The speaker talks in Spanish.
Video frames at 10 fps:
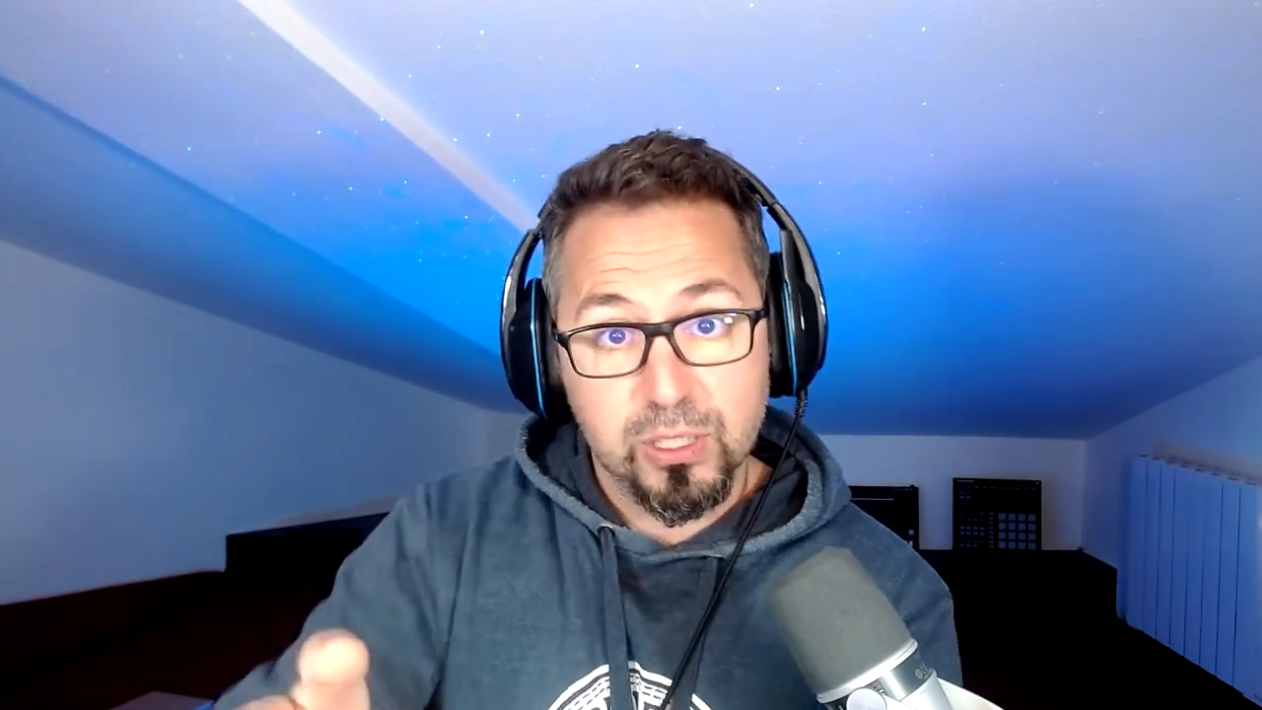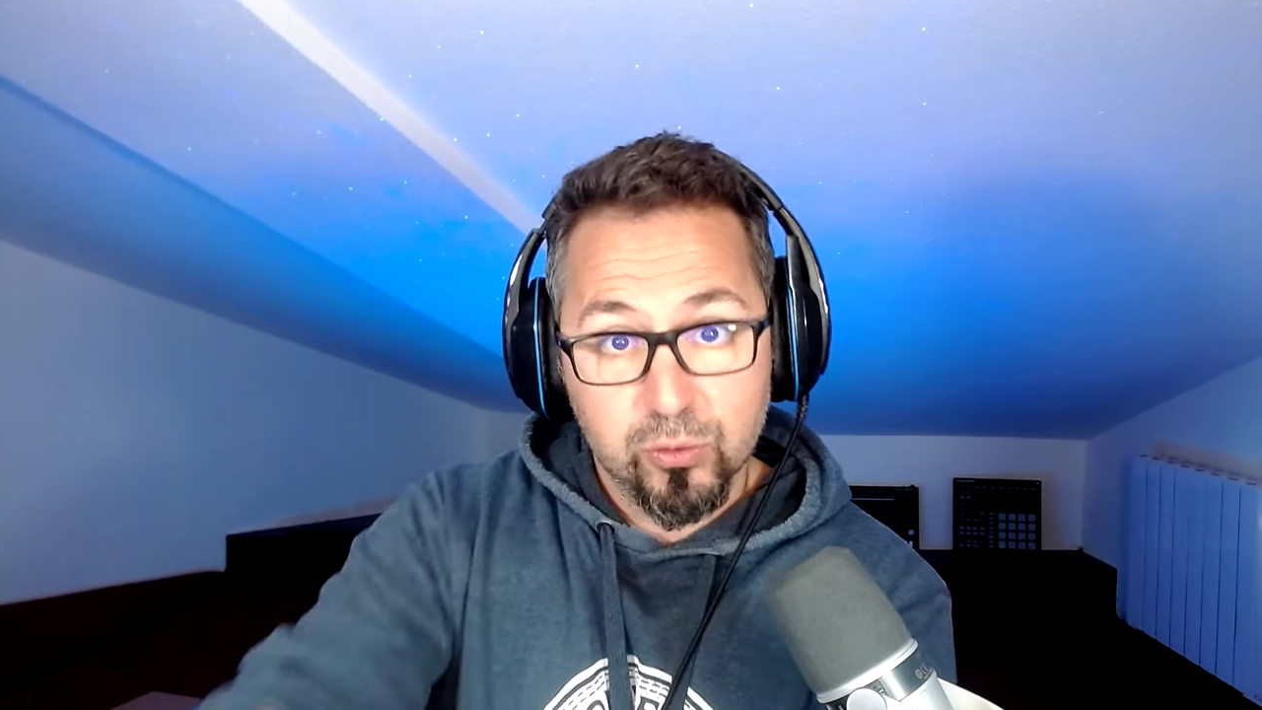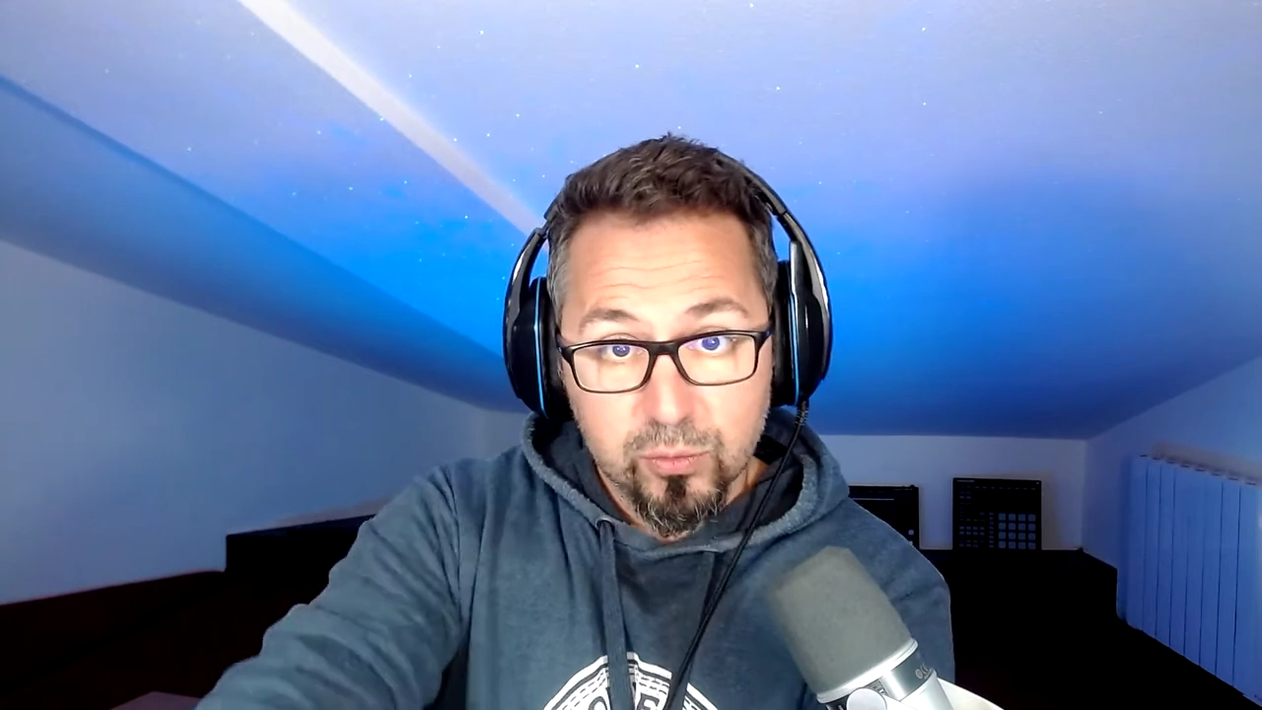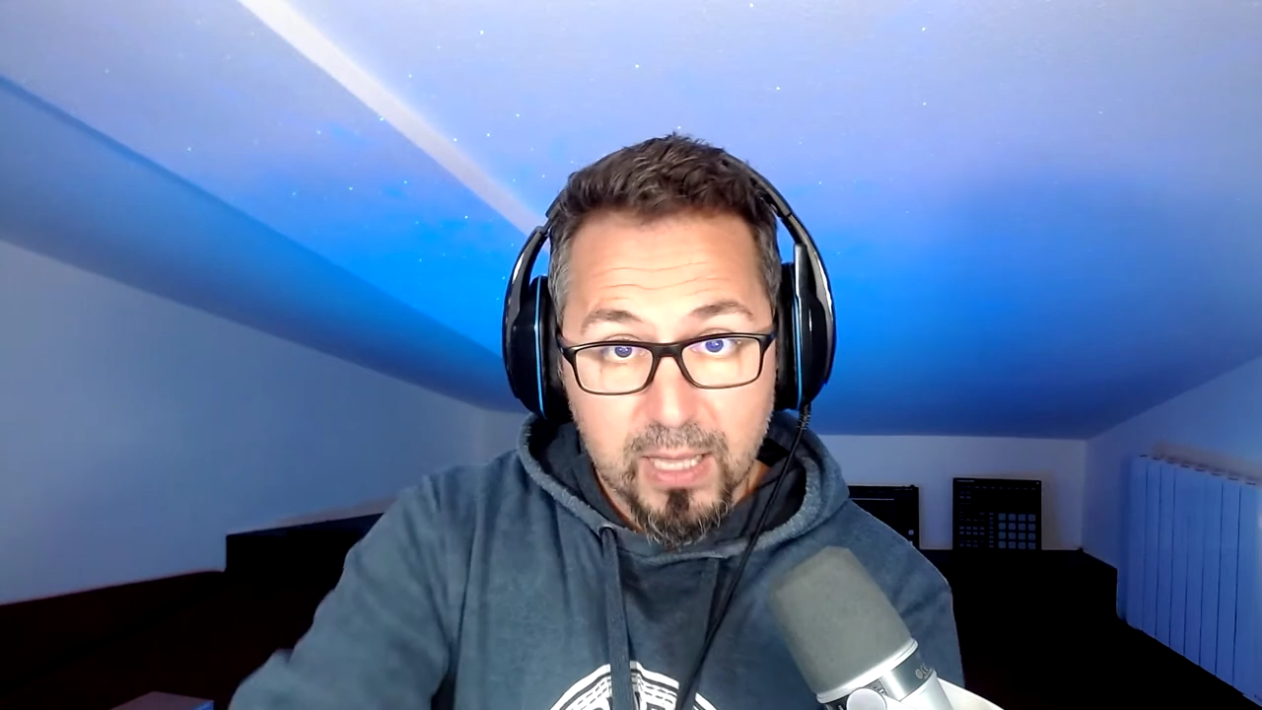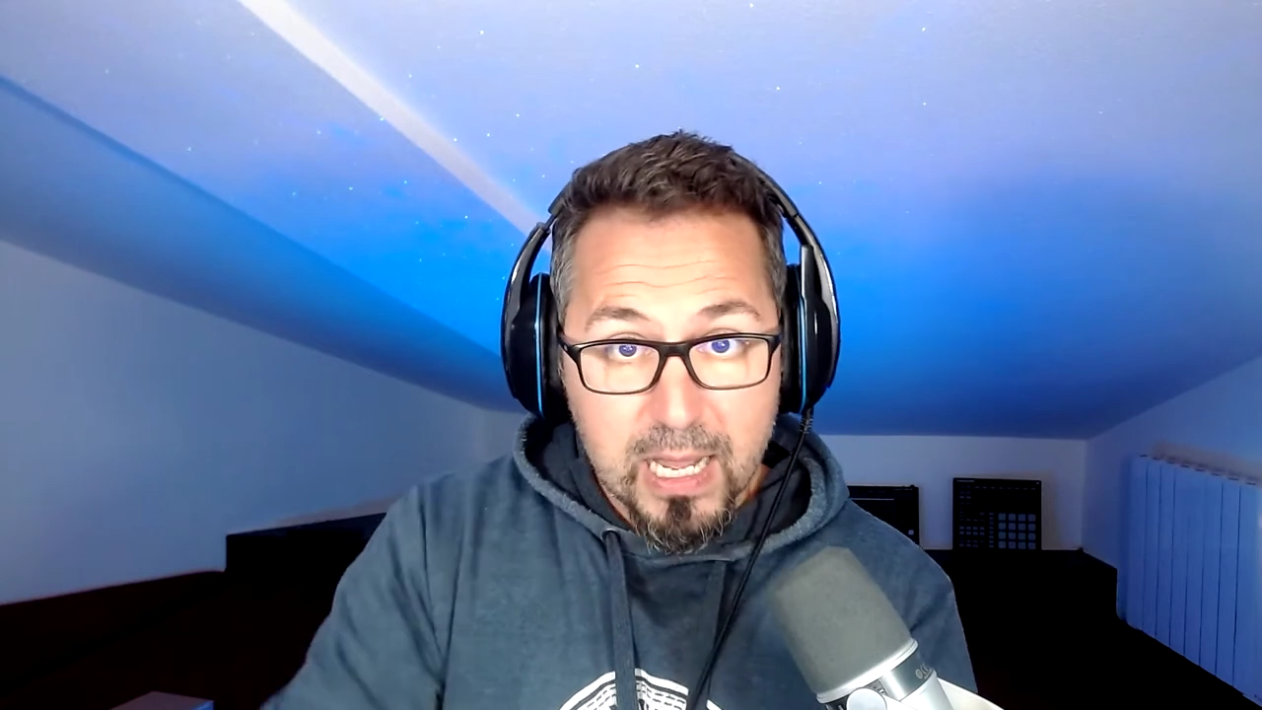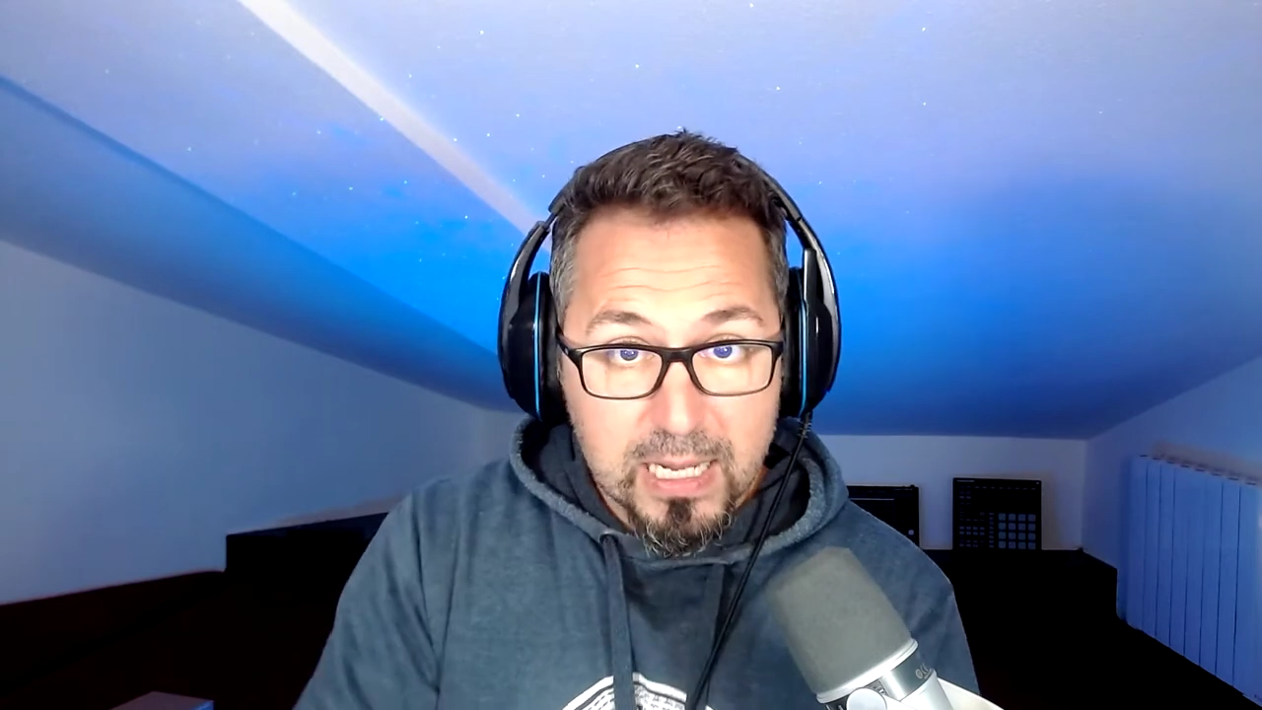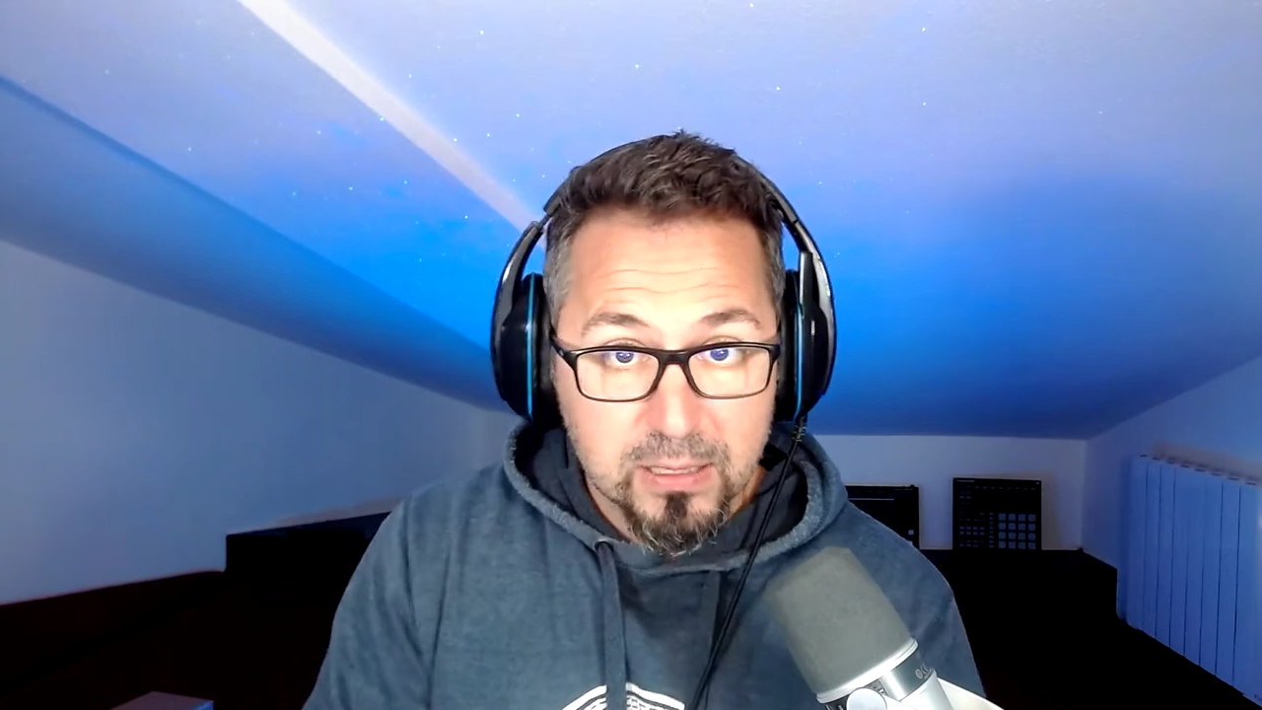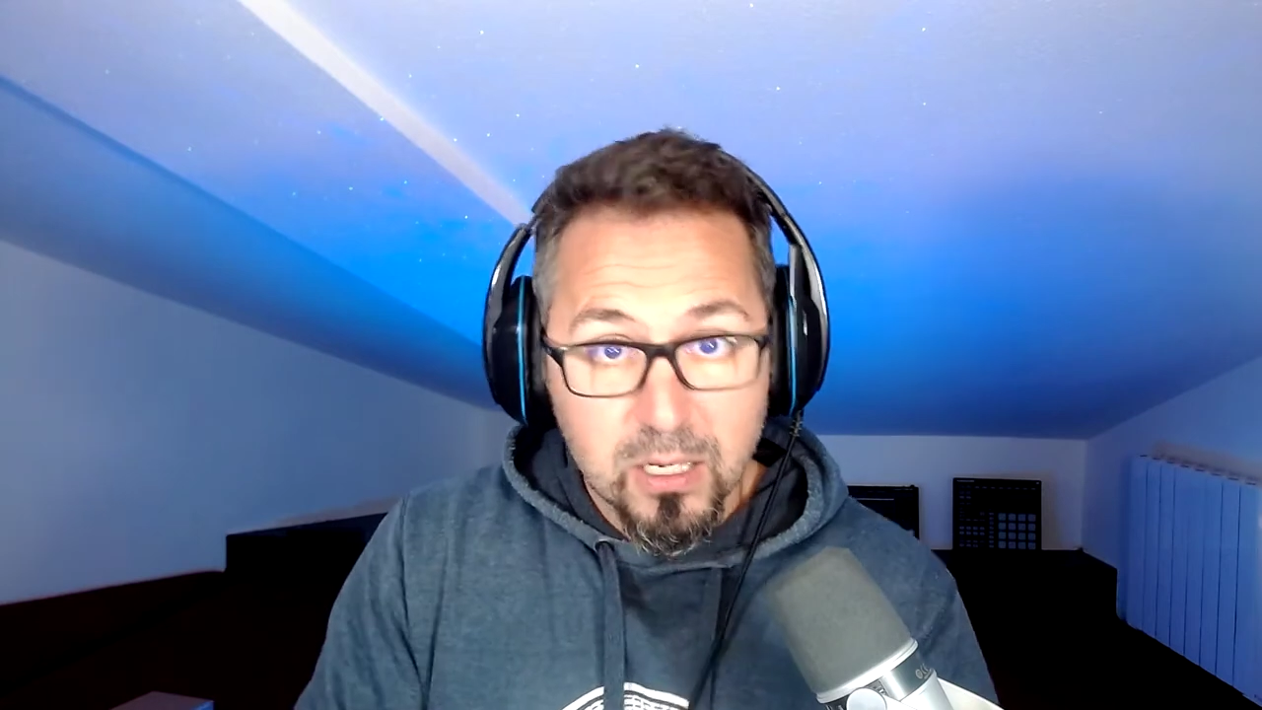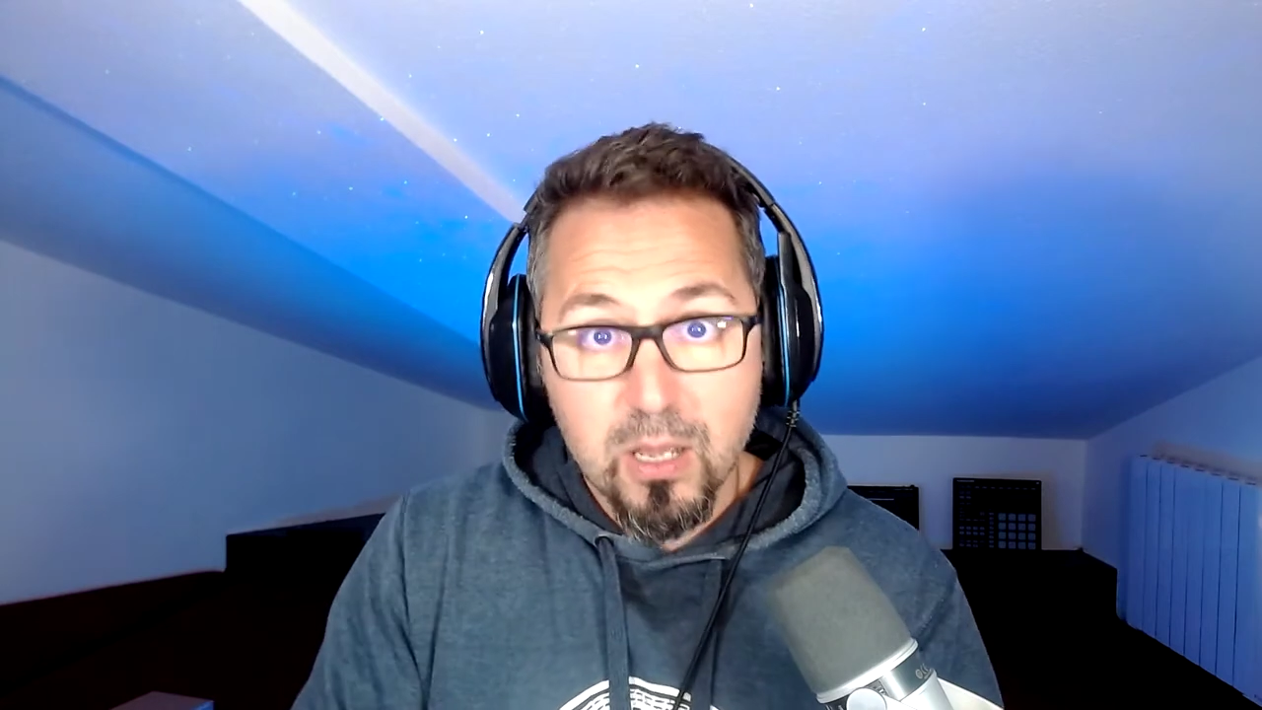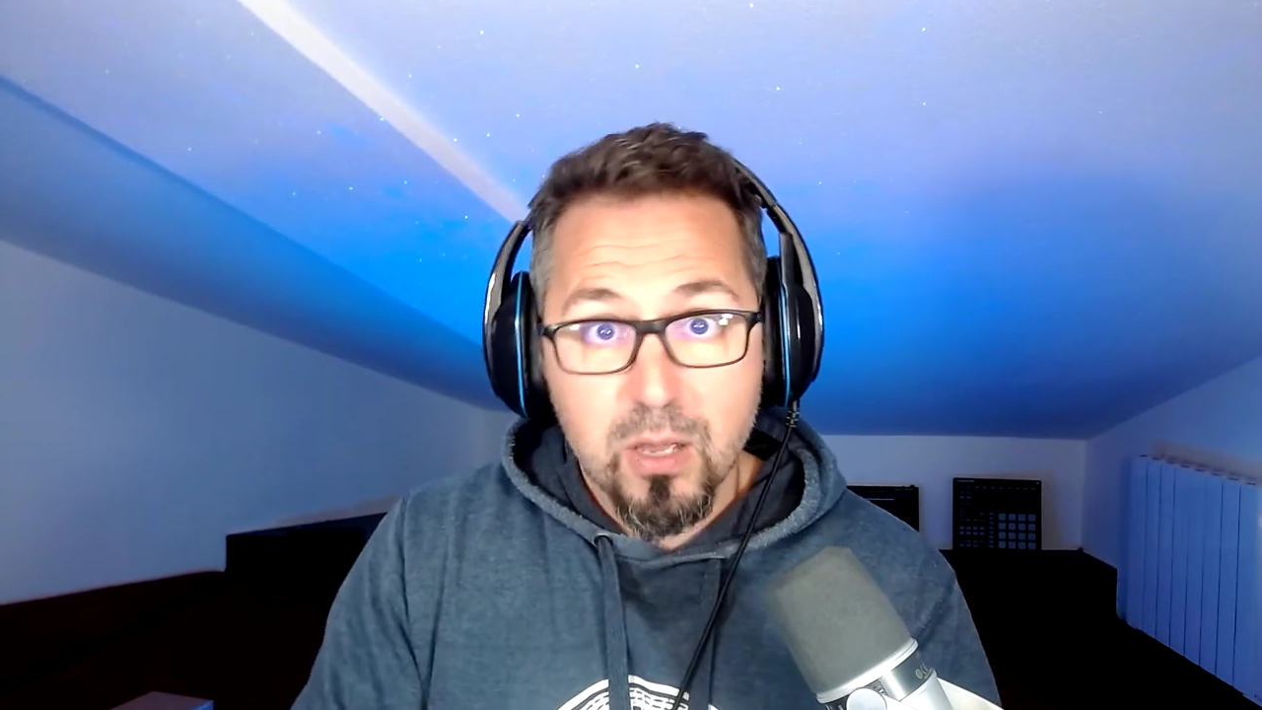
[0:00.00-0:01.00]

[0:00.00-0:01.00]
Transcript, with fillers: si tú me das